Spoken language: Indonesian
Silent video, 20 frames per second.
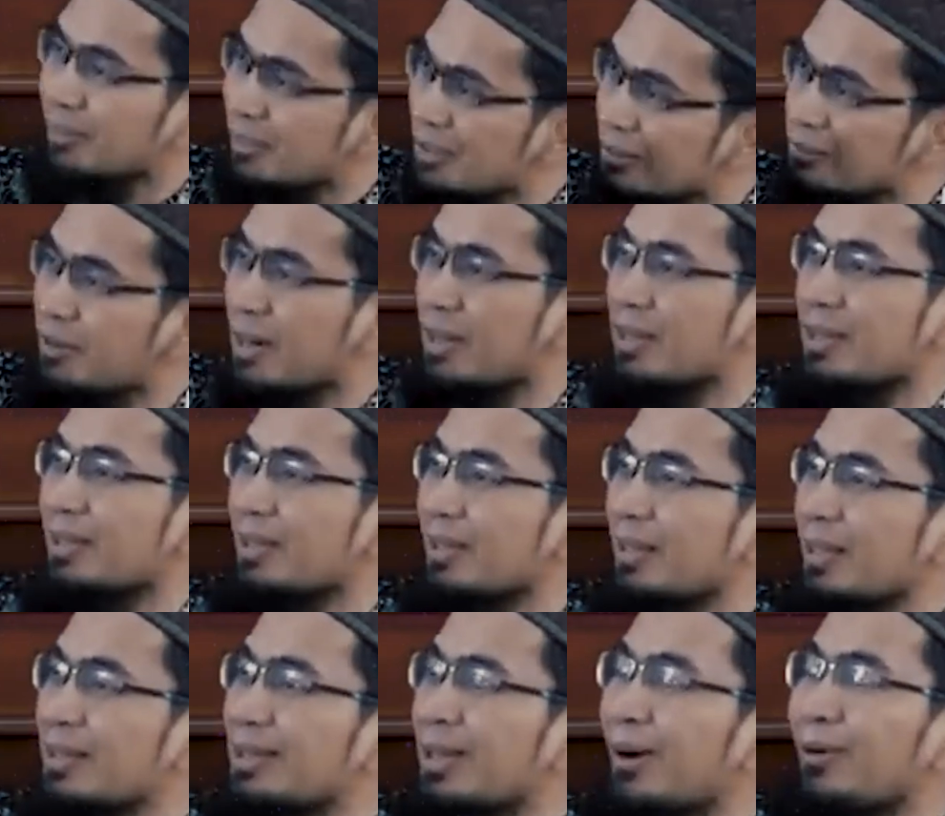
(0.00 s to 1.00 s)
pasti baik.
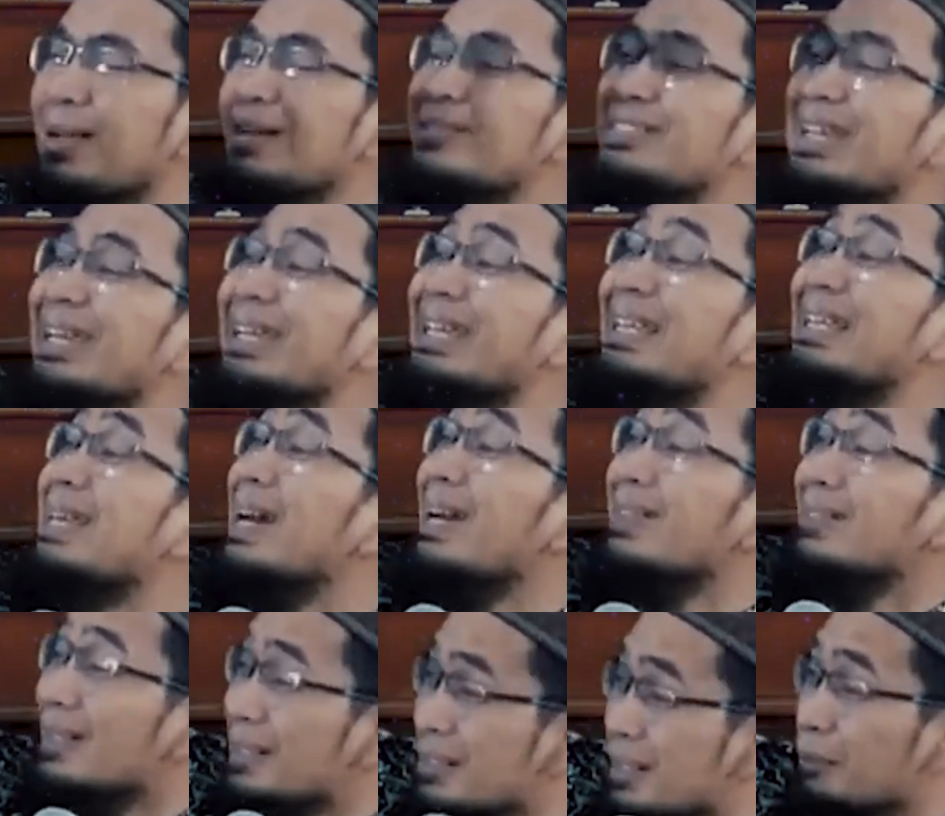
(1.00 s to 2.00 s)
Ya orang
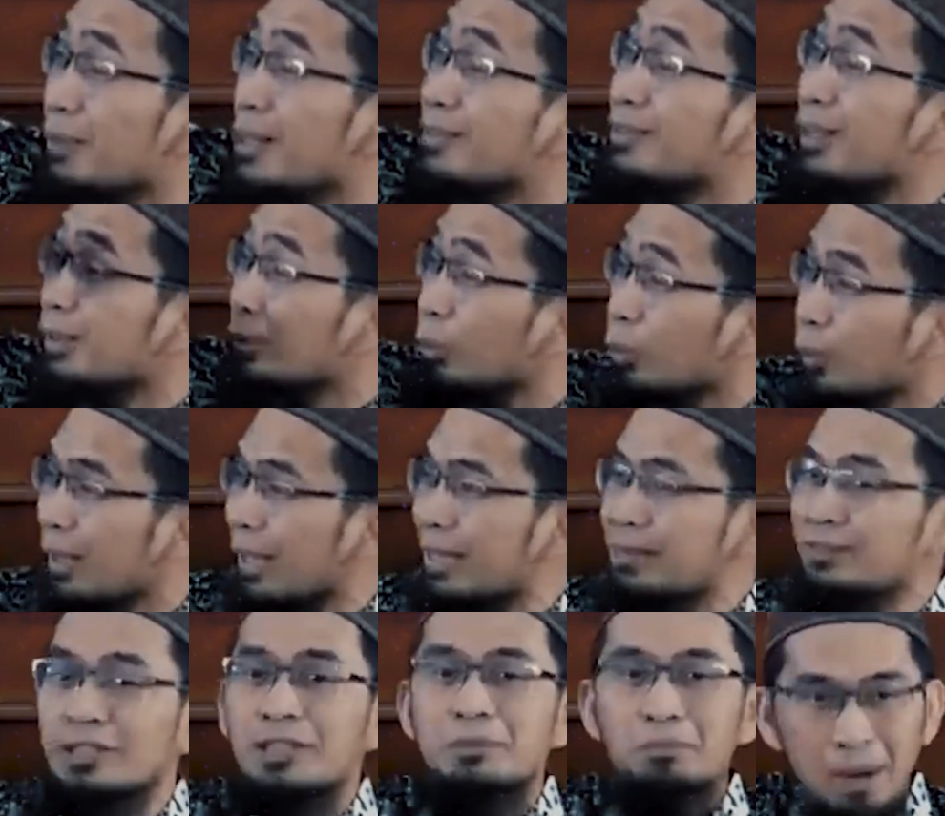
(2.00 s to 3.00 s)
jahiliyah saja belajar Quran
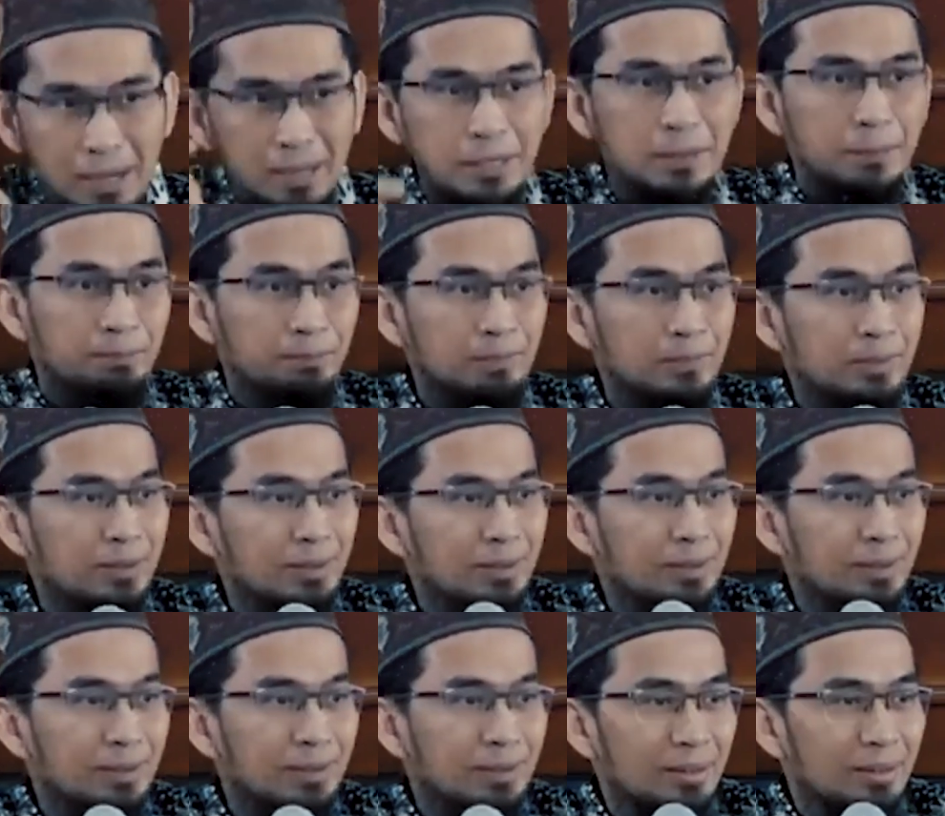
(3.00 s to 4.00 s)
jadi baik.
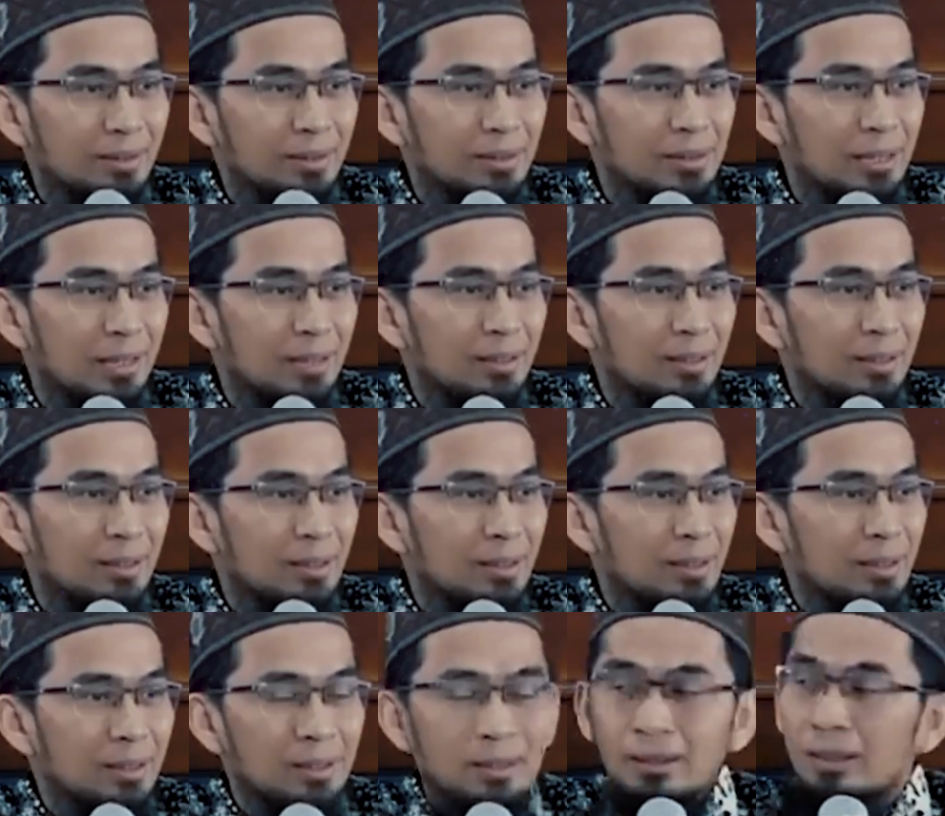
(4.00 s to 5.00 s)
Ya
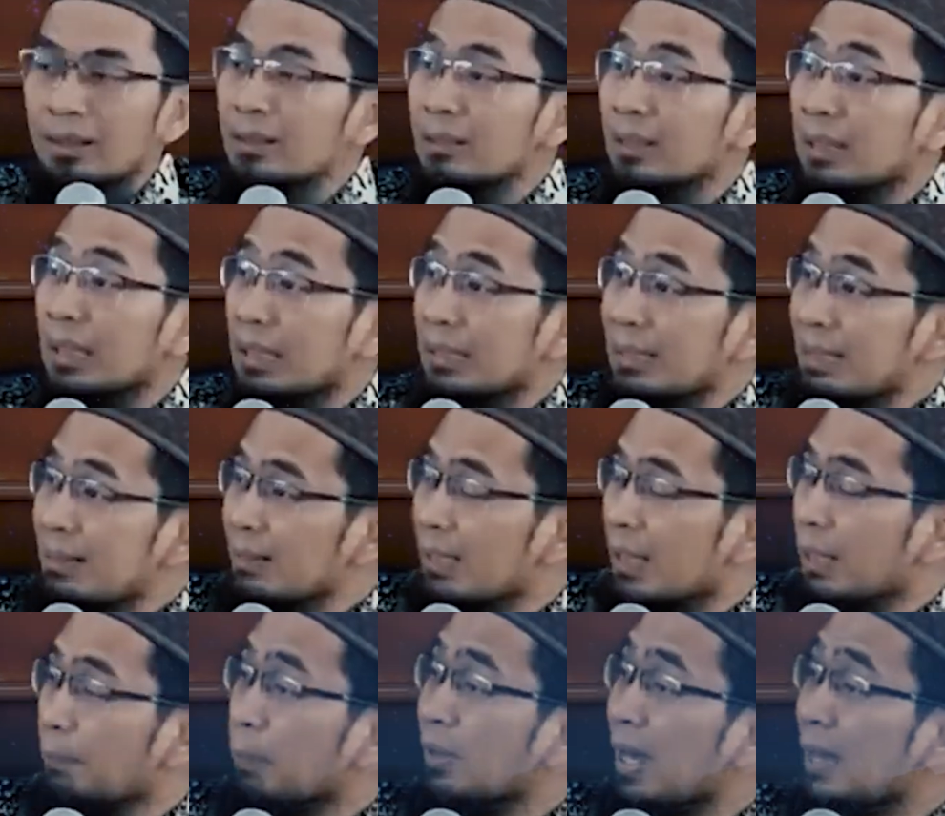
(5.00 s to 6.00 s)
Kenal
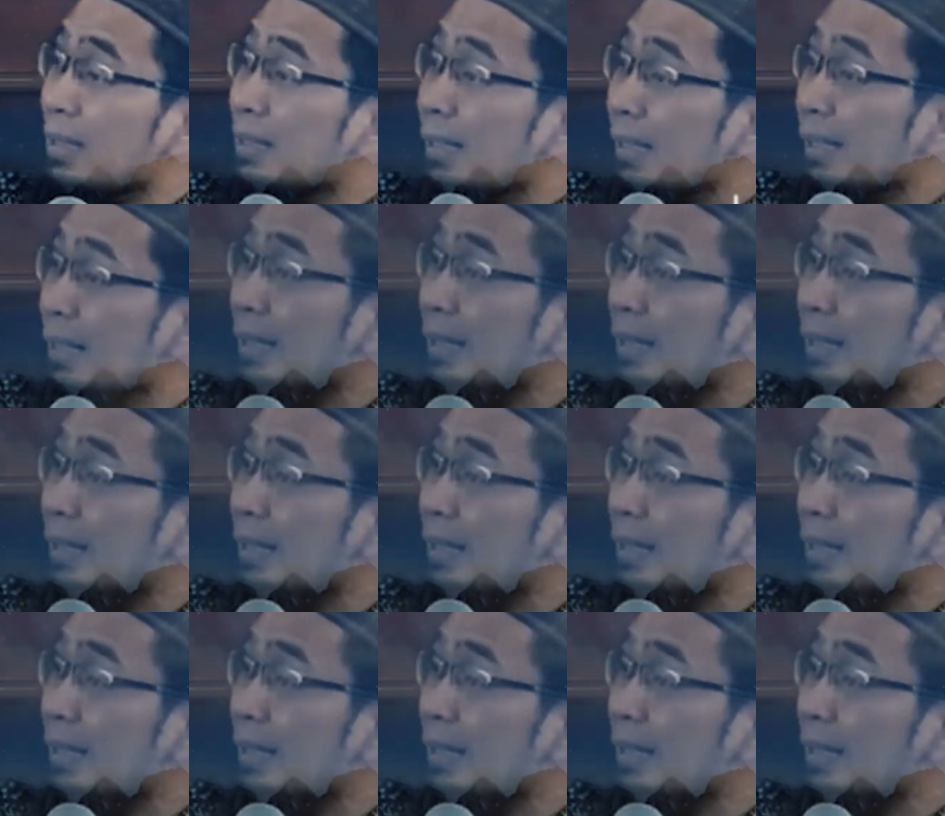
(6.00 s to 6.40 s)
gak? Pernah dengar